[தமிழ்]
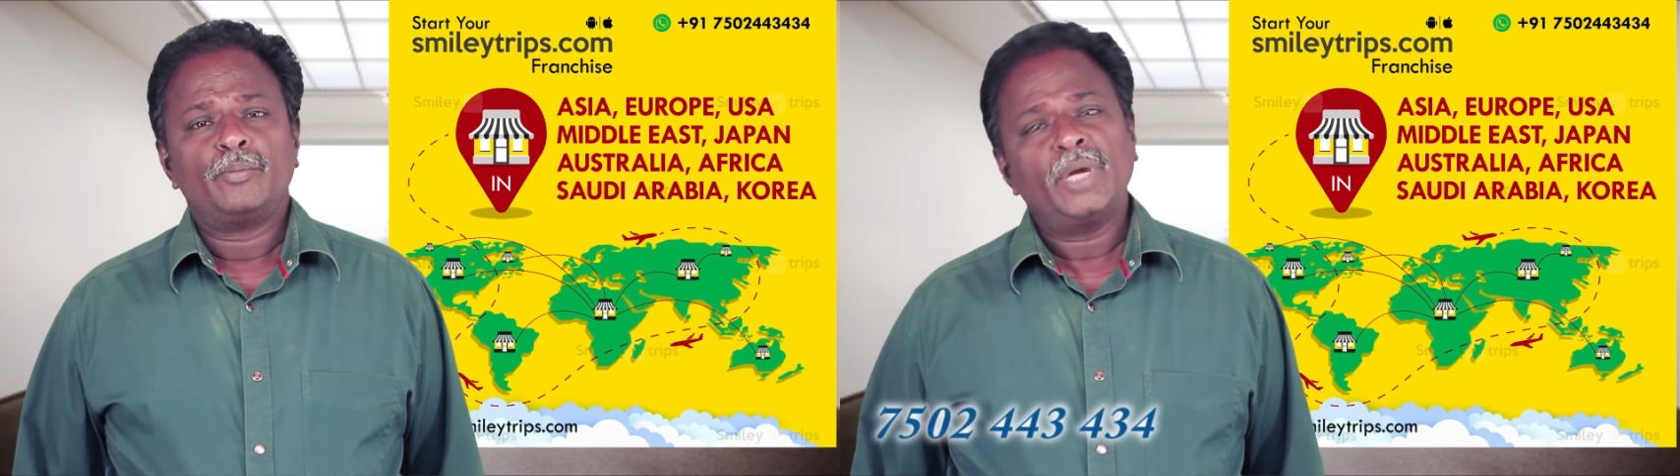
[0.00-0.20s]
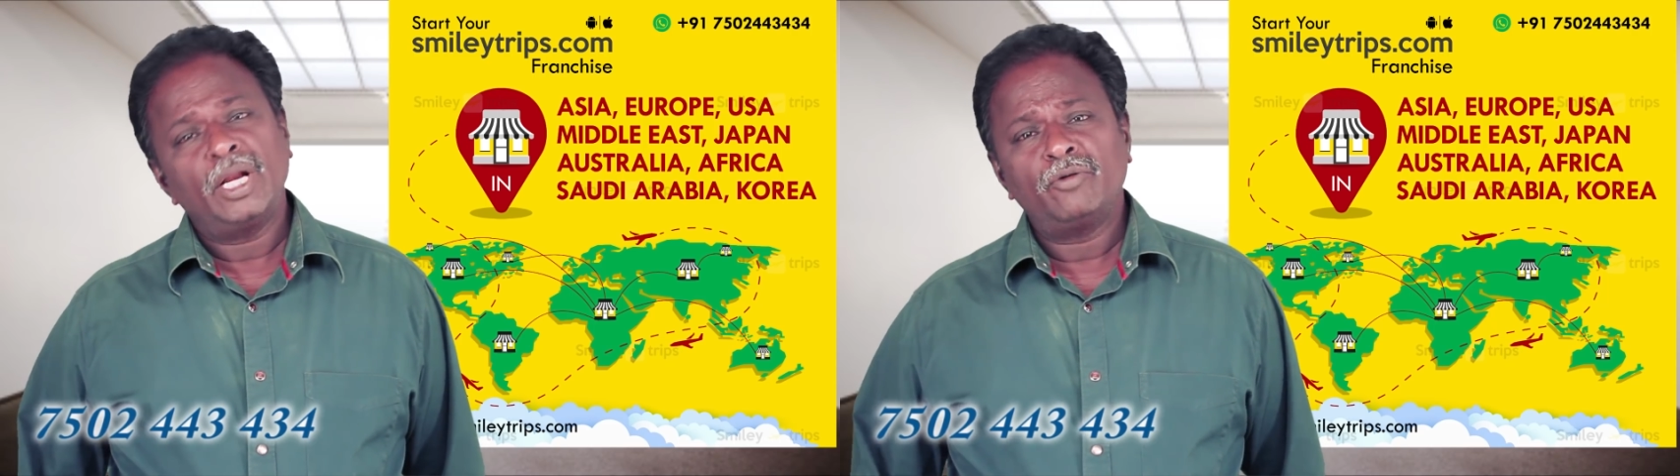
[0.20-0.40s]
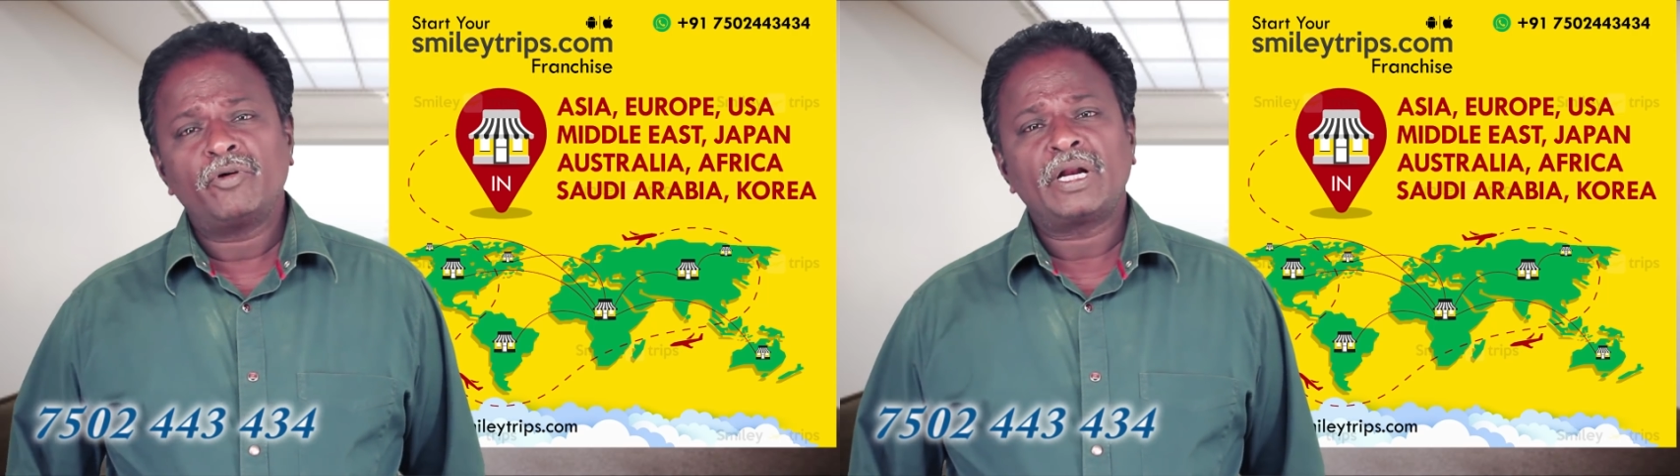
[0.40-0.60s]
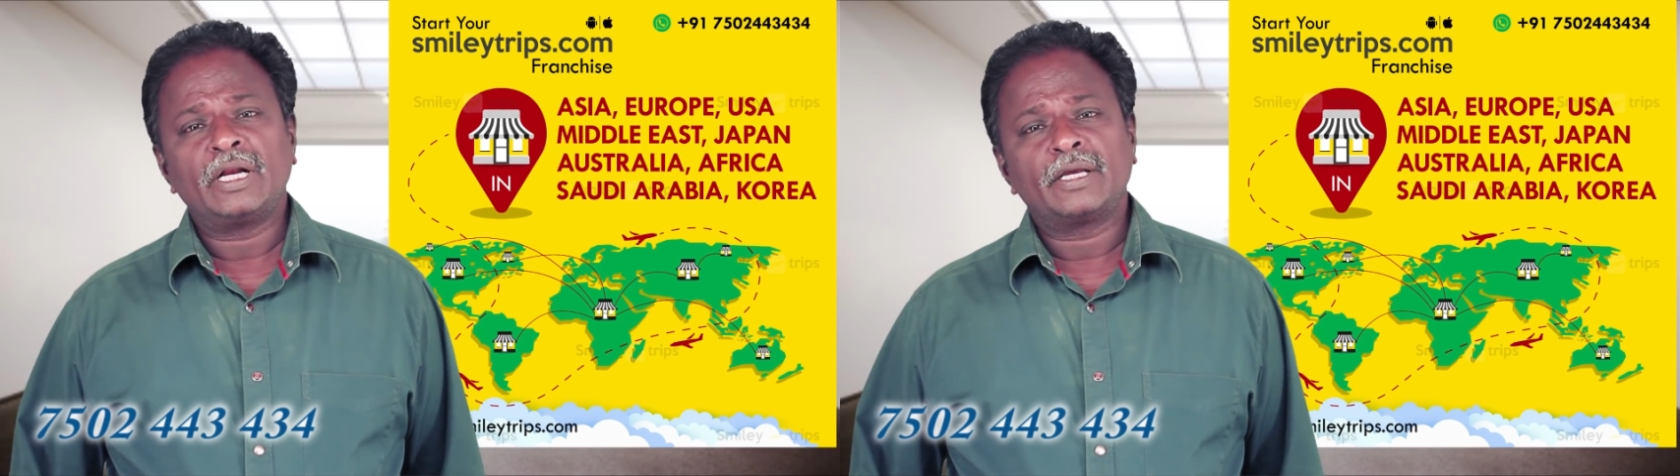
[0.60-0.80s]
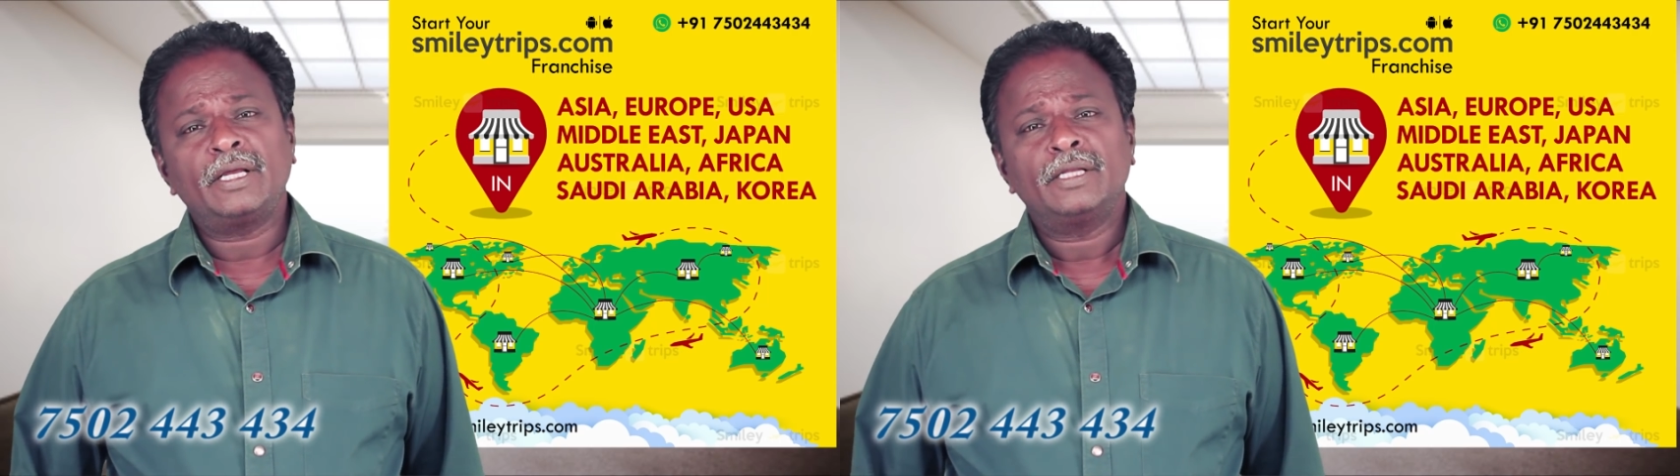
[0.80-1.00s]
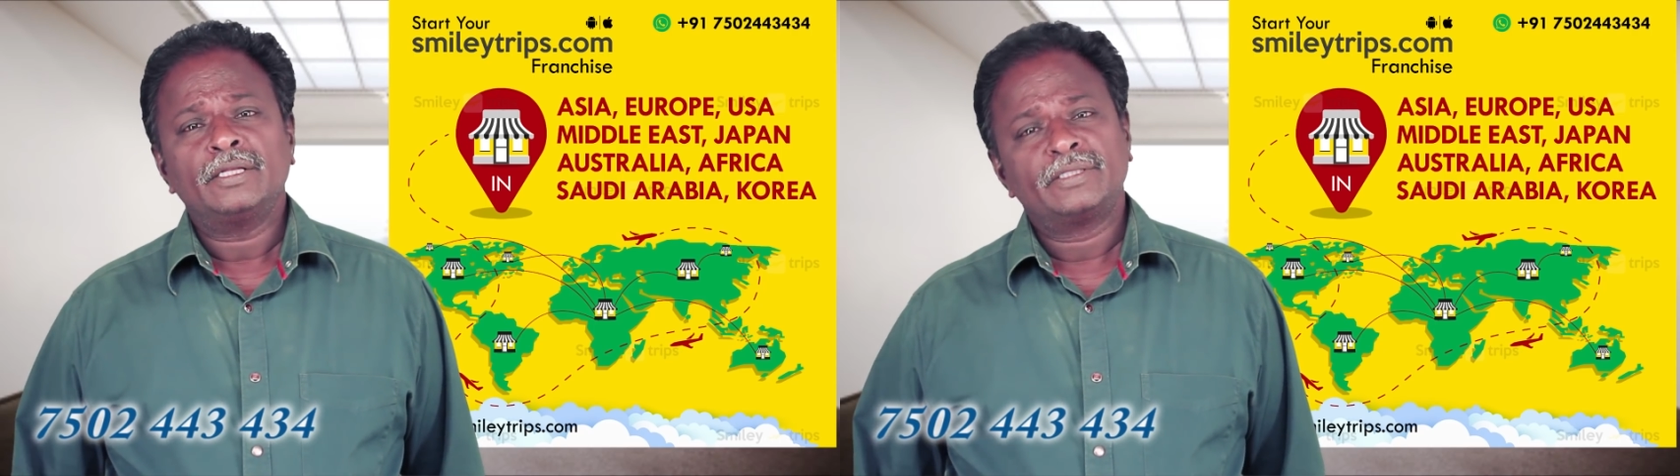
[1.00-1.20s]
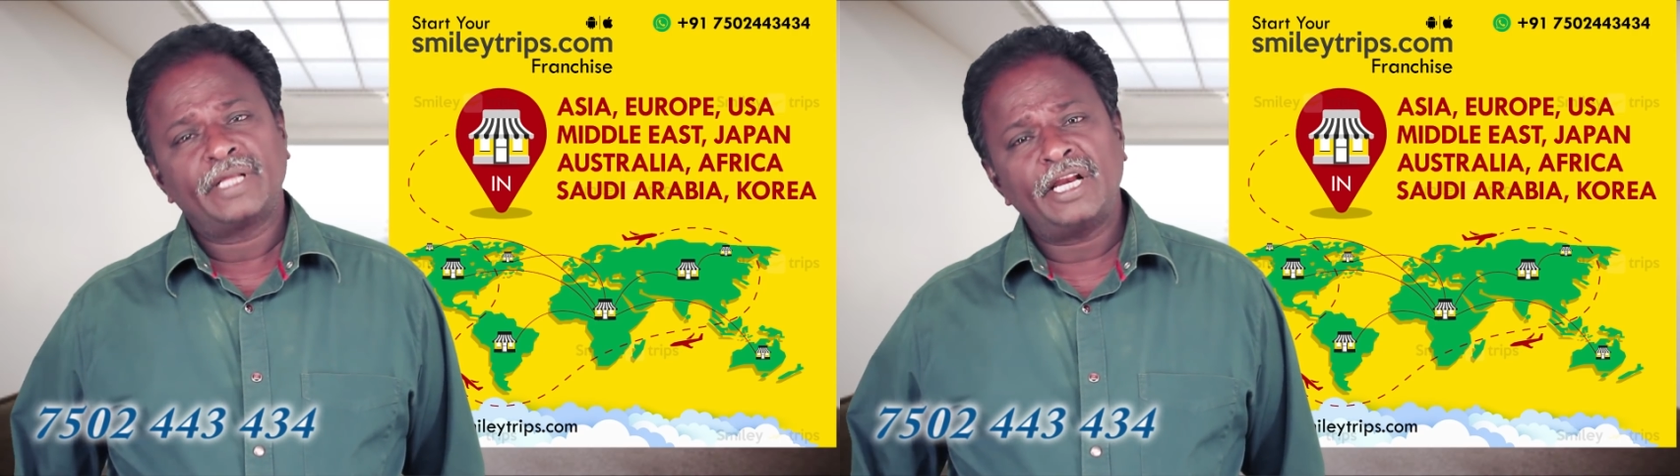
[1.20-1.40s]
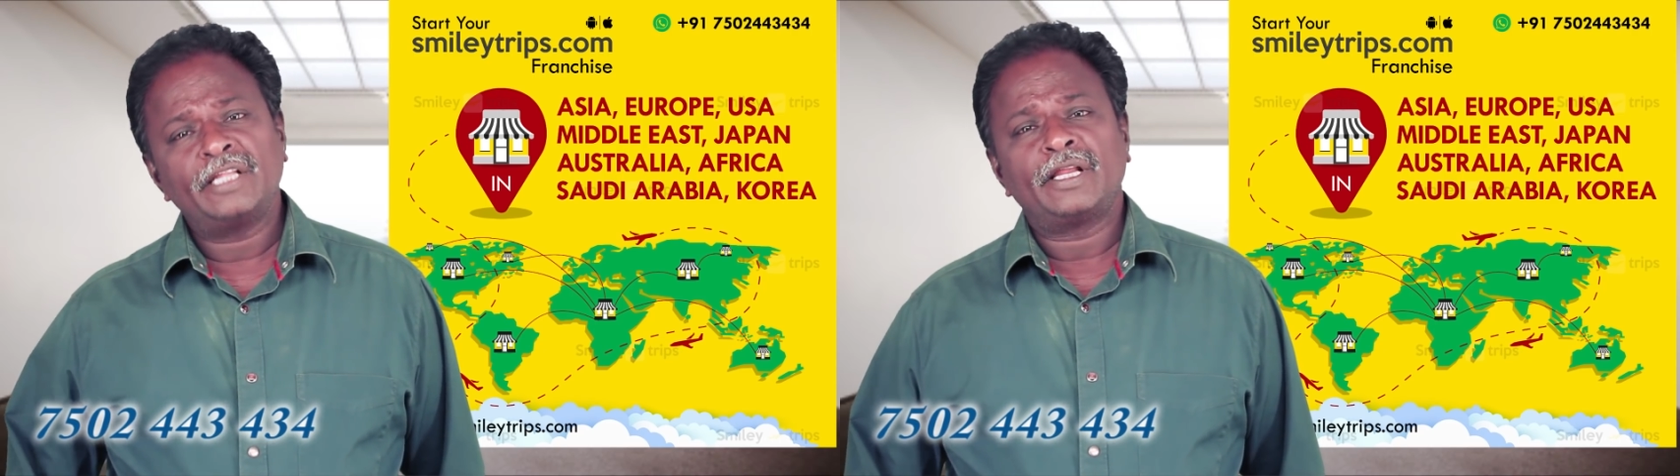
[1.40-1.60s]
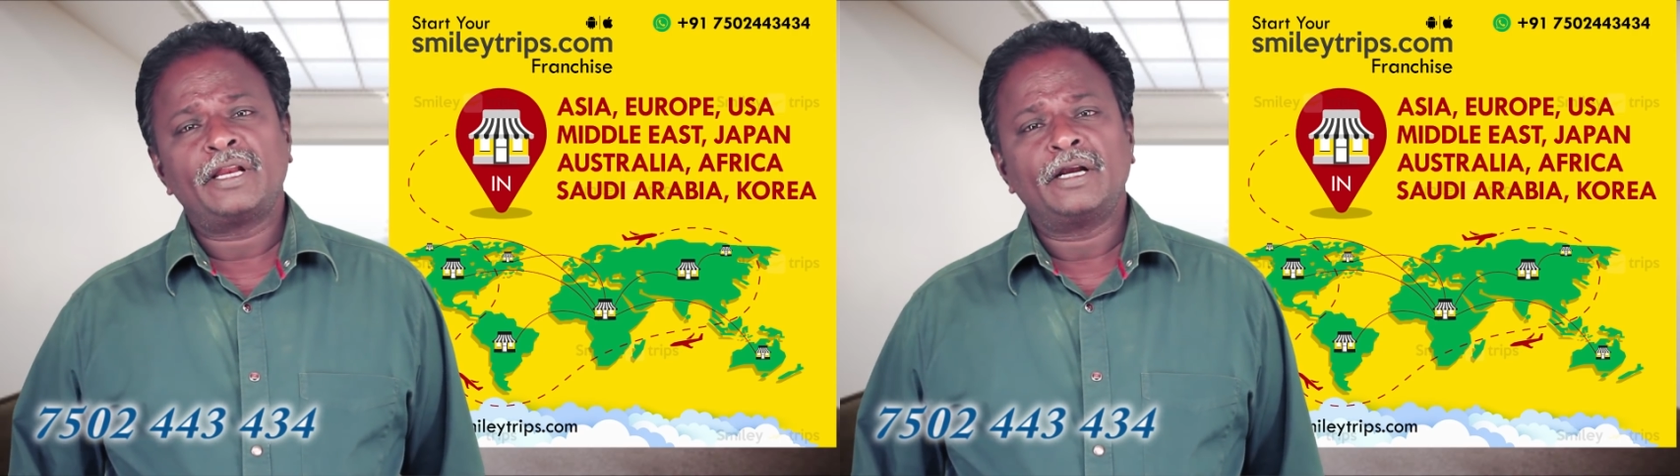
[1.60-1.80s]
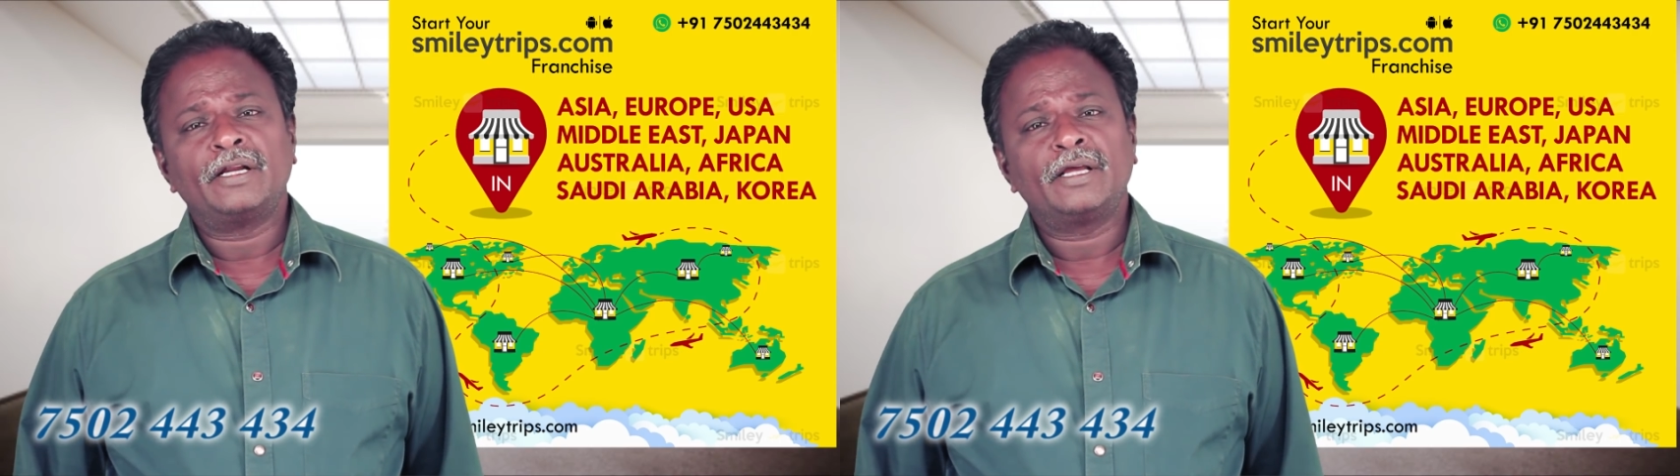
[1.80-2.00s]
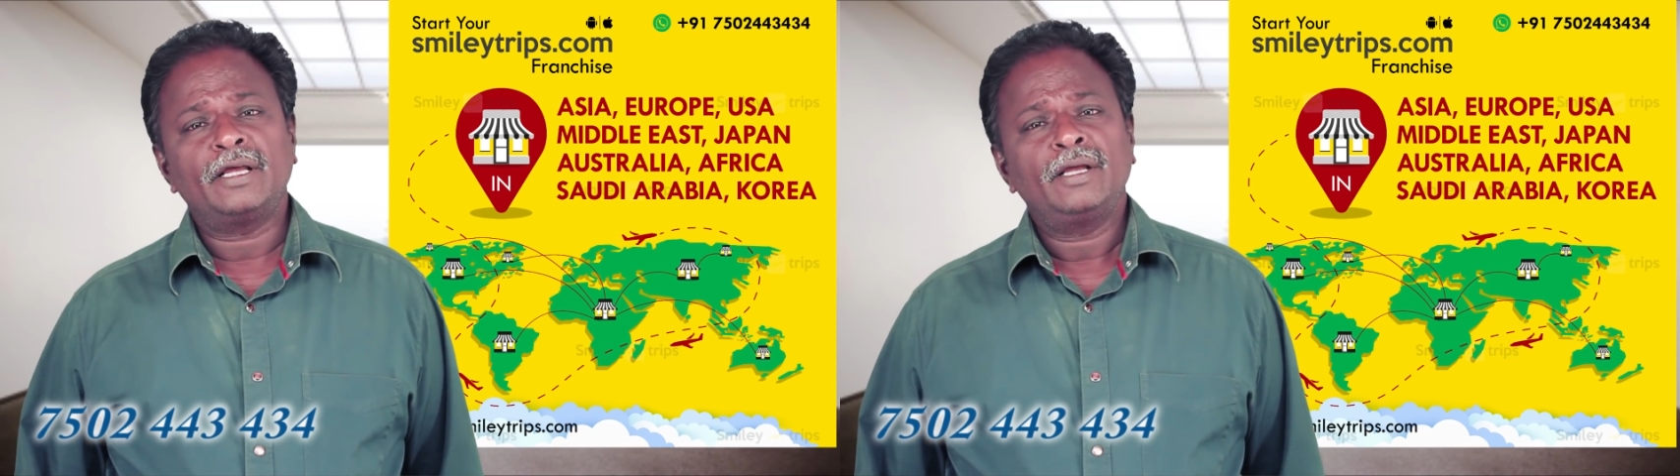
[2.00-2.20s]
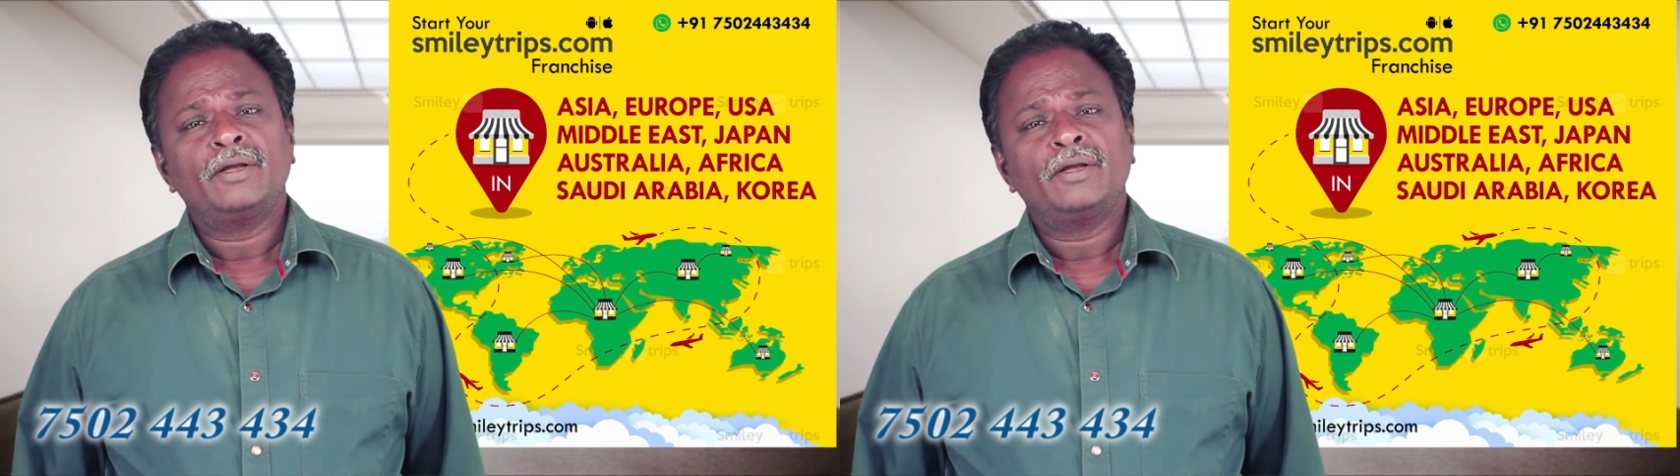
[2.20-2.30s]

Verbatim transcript: மேலும் விவரங்களுக்கு திரையில் தெரிகிற எண்ணுக்கு